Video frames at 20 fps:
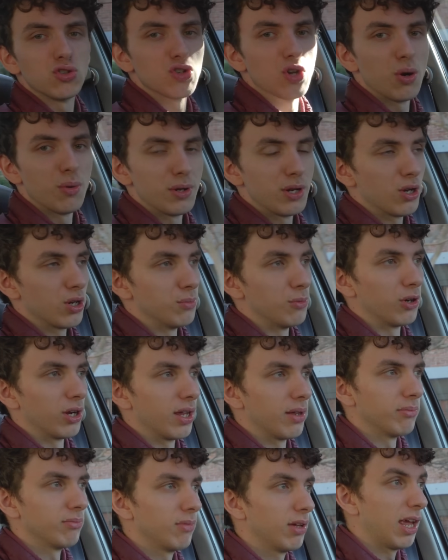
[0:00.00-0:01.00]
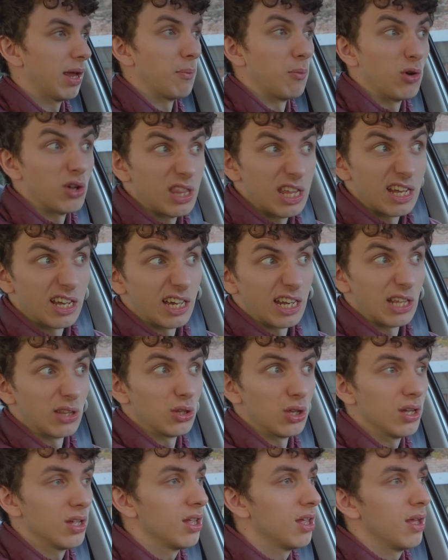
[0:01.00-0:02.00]
sobrio, como que es muy
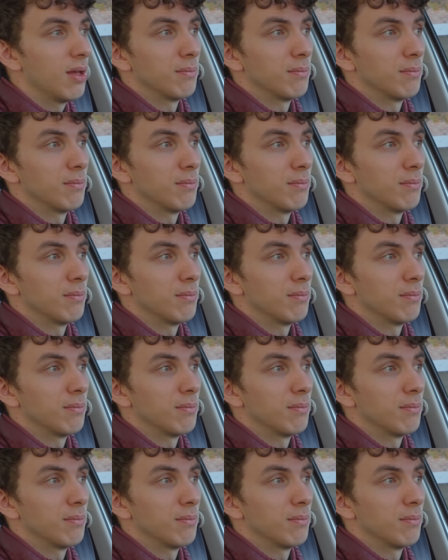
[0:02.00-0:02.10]
discreto,